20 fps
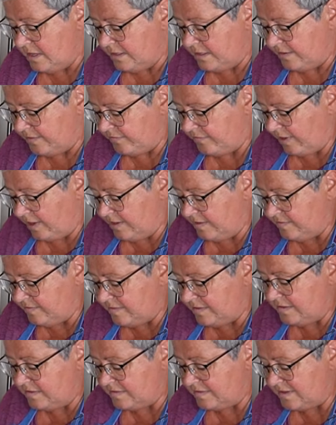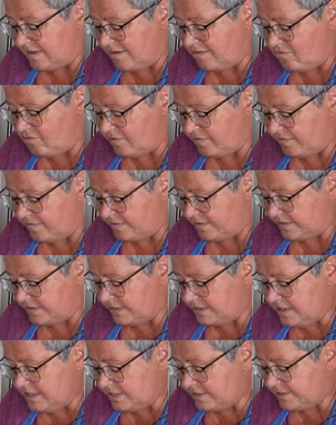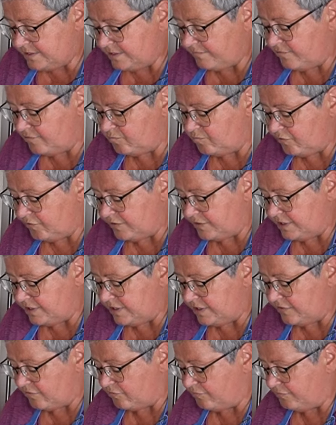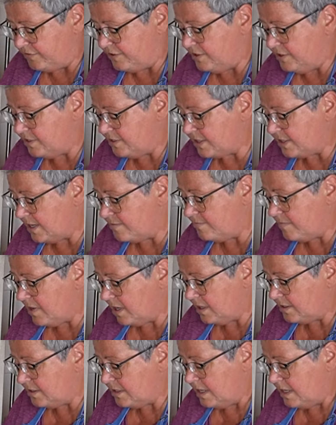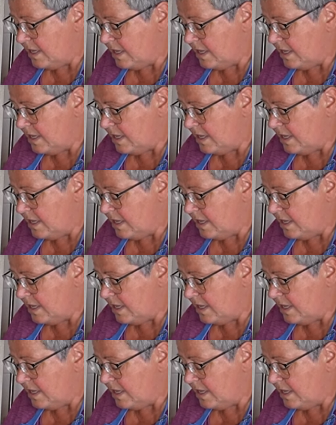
Das heißt, die ist sehr konzentriert. Davon muss ich nicht so viel dran machen.